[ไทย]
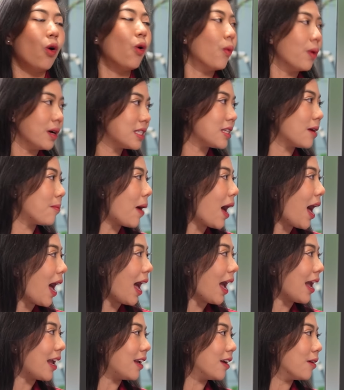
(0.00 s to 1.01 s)
โอเวอร์ซัพพ
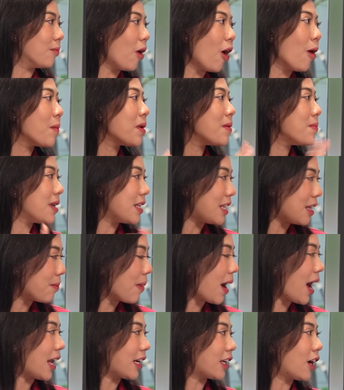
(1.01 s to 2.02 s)
ลายเพราะไม่มีดี
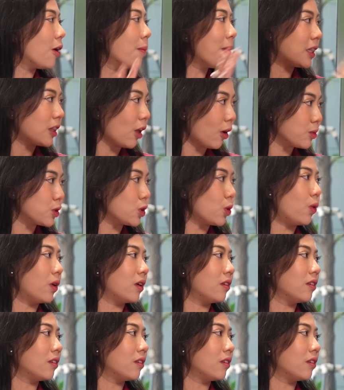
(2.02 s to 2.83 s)
มานด์เข้าไปตอบโจท